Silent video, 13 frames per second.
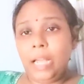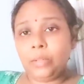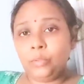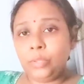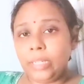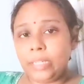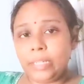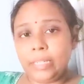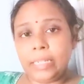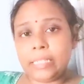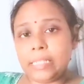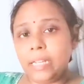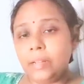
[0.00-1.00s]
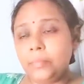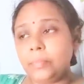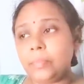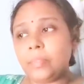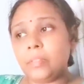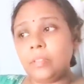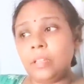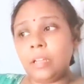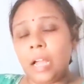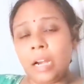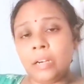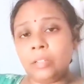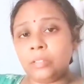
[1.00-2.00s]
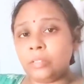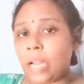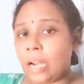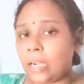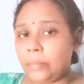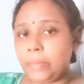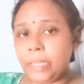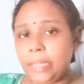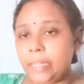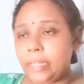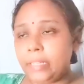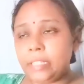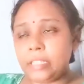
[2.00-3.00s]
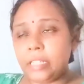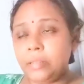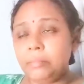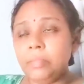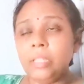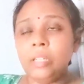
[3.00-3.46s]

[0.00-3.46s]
আলু কেটে রেখেছিলাম আর আটা মেখে রেখে দিয়েছিলাম